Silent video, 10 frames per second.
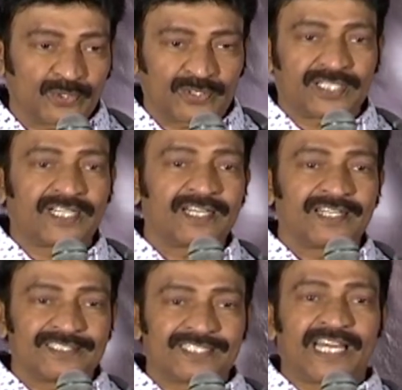కొత్తగా
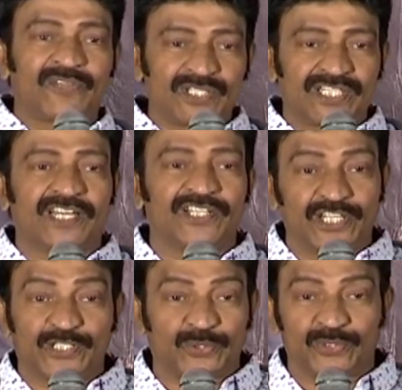చాలా విషయాలు
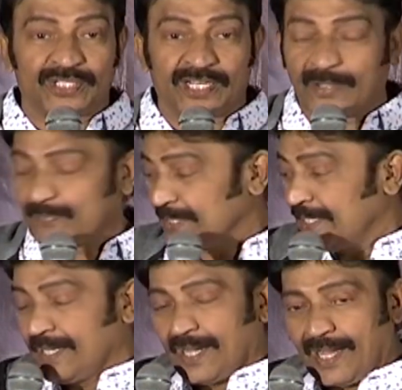నేర్చుకుంటున్నా
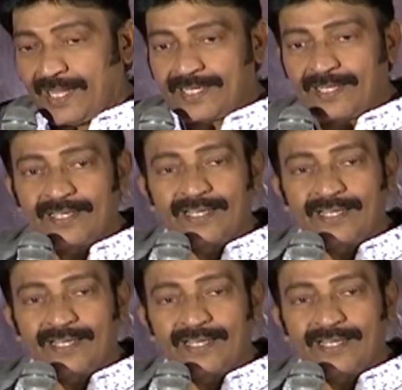ఆయన